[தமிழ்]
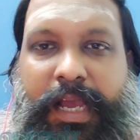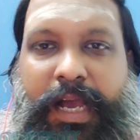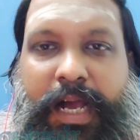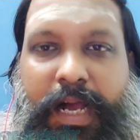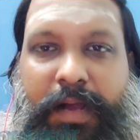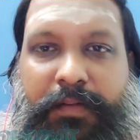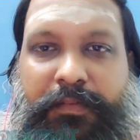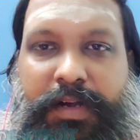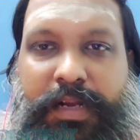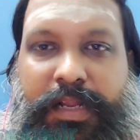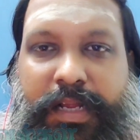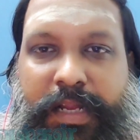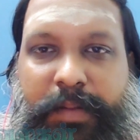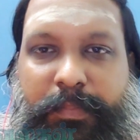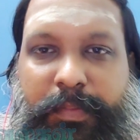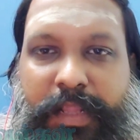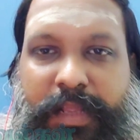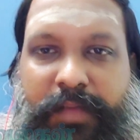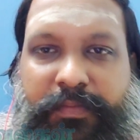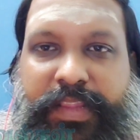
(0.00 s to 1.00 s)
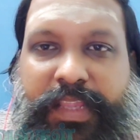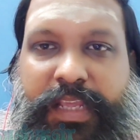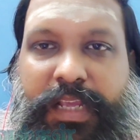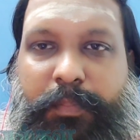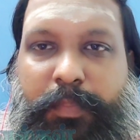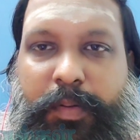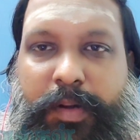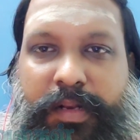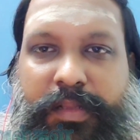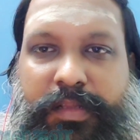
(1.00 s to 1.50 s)
அவங்களுக்கு இப்படி தான்
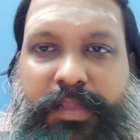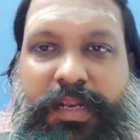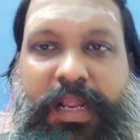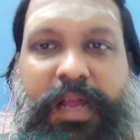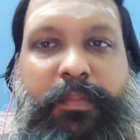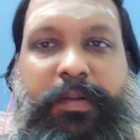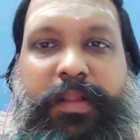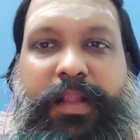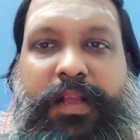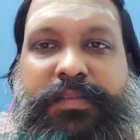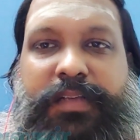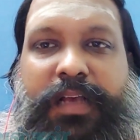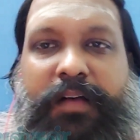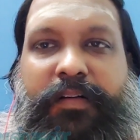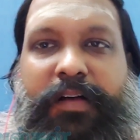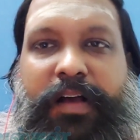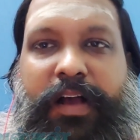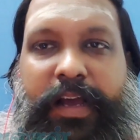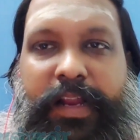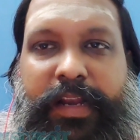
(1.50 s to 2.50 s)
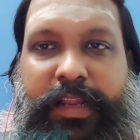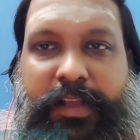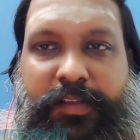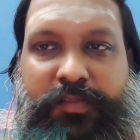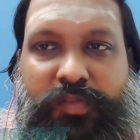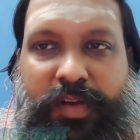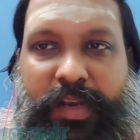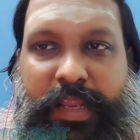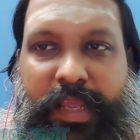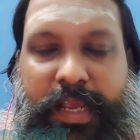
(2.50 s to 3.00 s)
விதிக்கப்பட்டிருந்ததுன்னா அப்படி தான் சாவாங்கன்னு நீங்கள்
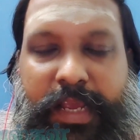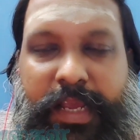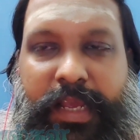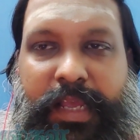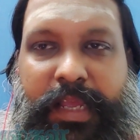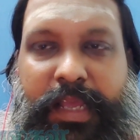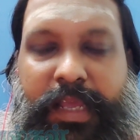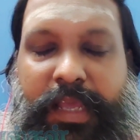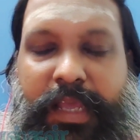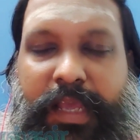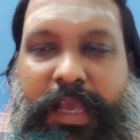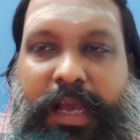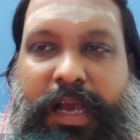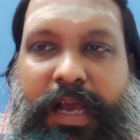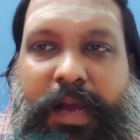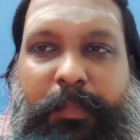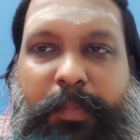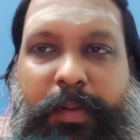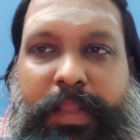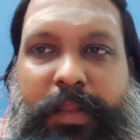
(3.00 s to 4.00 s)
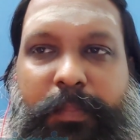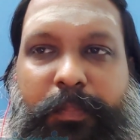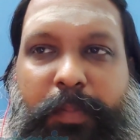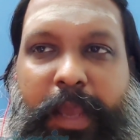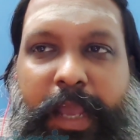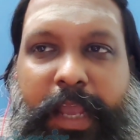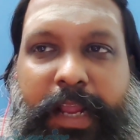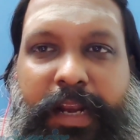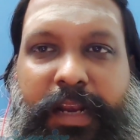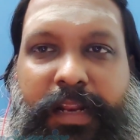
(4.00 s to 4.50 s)
சொன்னீங்க அப்போ இந்த
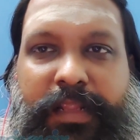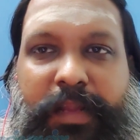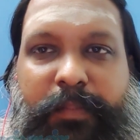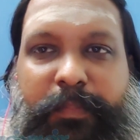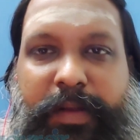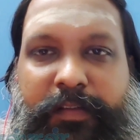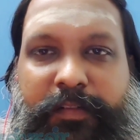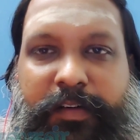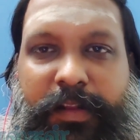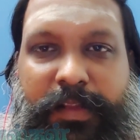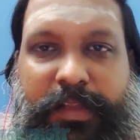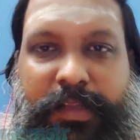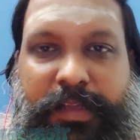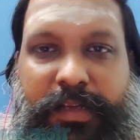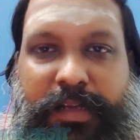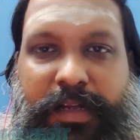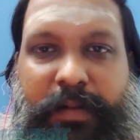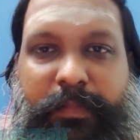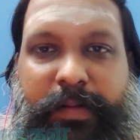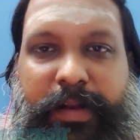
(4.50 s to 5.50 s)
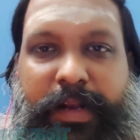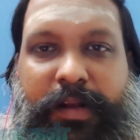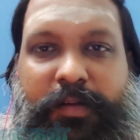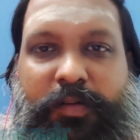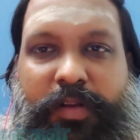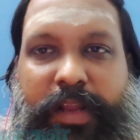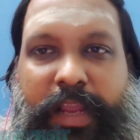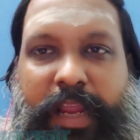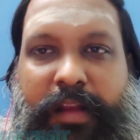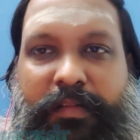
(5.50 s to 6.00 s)
பேயின்றது எப்படி வருது அப்படின்னு
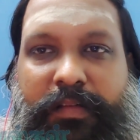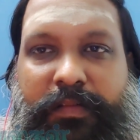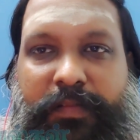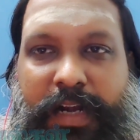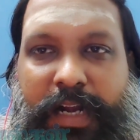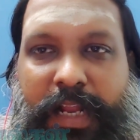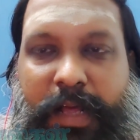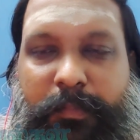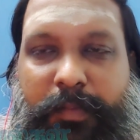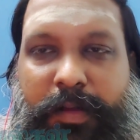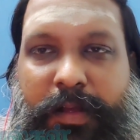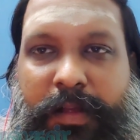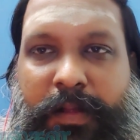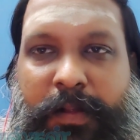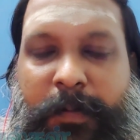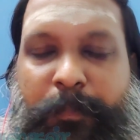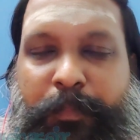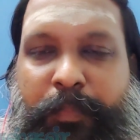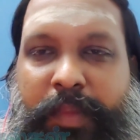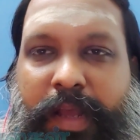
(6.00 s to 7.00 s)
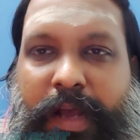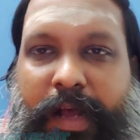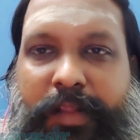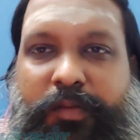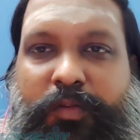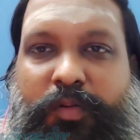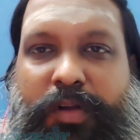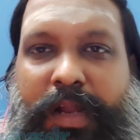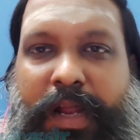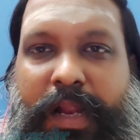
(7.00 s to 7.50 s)
ஒரு கேள்வி வரலாம்
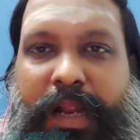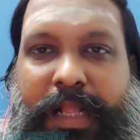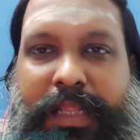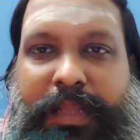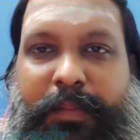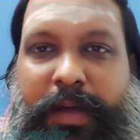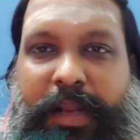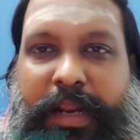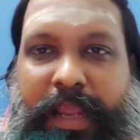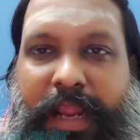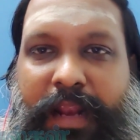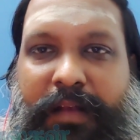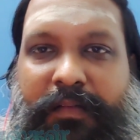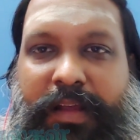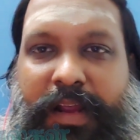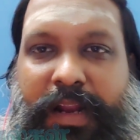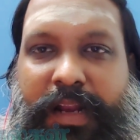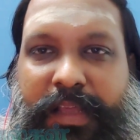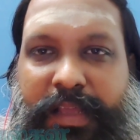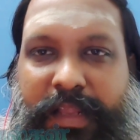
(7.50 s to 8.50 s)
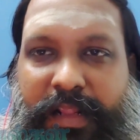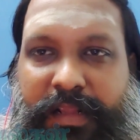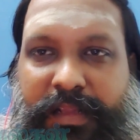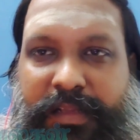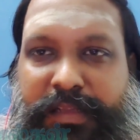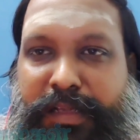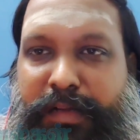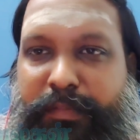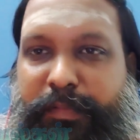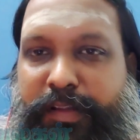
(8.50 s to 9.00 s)
அதுக்குண்டா அந்த மாதிரி கேள்விகள்
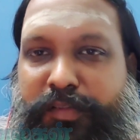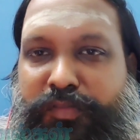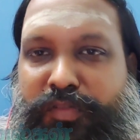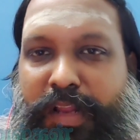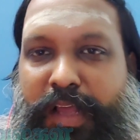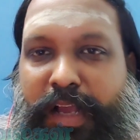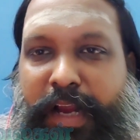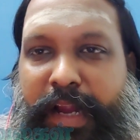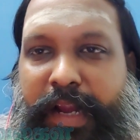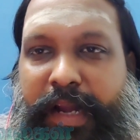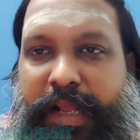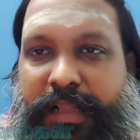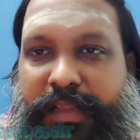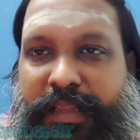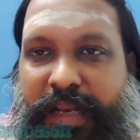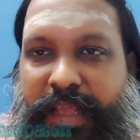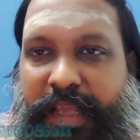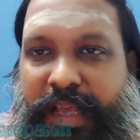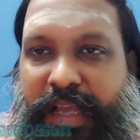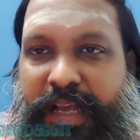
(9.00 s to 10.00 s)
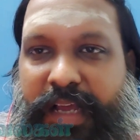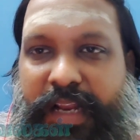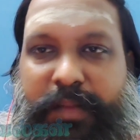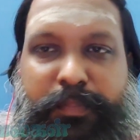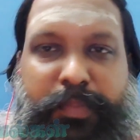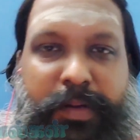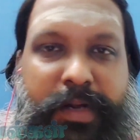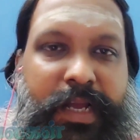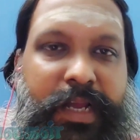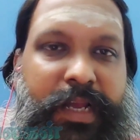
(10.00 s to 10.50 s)
இருந்தது அப்படின்னு சொன்னாக்க எனக்கு தனியாக
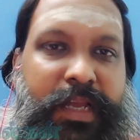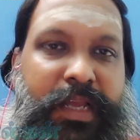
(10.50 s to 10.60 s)
அனுப்புங்க